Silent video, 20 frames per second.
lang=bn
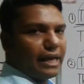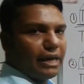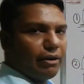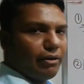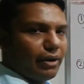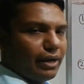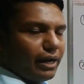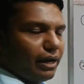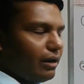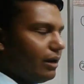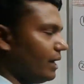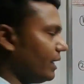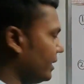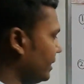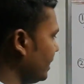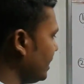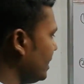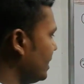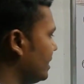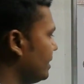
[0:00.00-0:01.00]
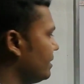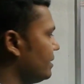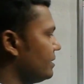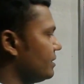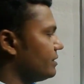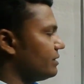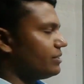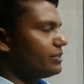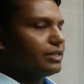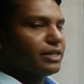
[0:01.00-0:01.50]
এই হয়ে গেল একটা
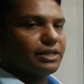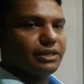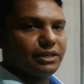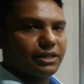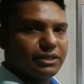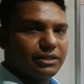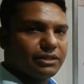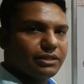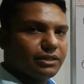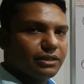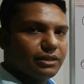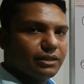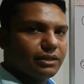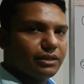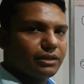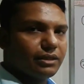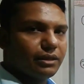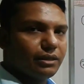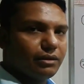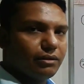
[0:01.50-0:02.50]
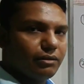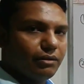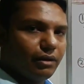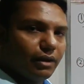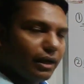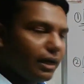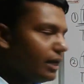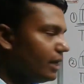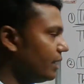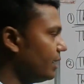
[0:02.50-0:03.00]
সেন্টেন্স
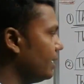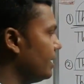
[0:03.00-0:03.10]
ওকে